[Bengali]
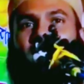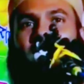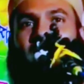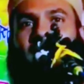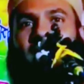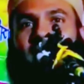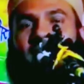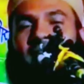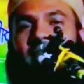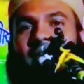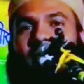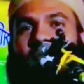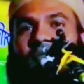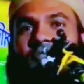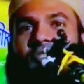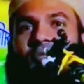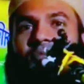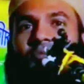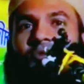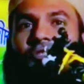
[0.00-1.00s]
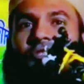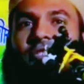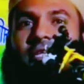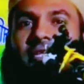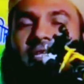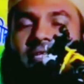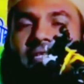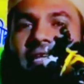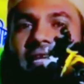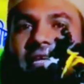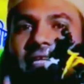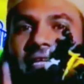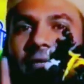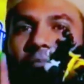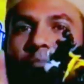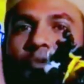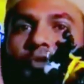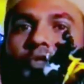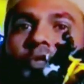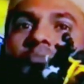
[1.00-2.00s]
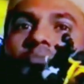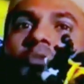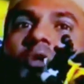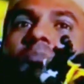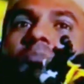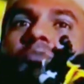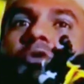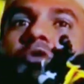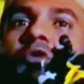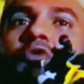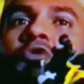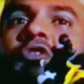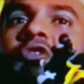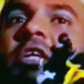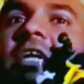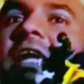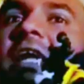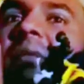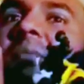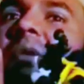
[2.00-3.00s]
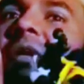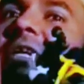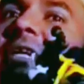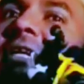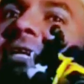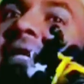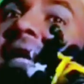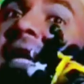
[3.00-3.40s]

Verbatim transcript: আল্লাহ তালা বলছে মোত্তাকিদের একটা প্রথম নম্বর গুণ তারা আমাকে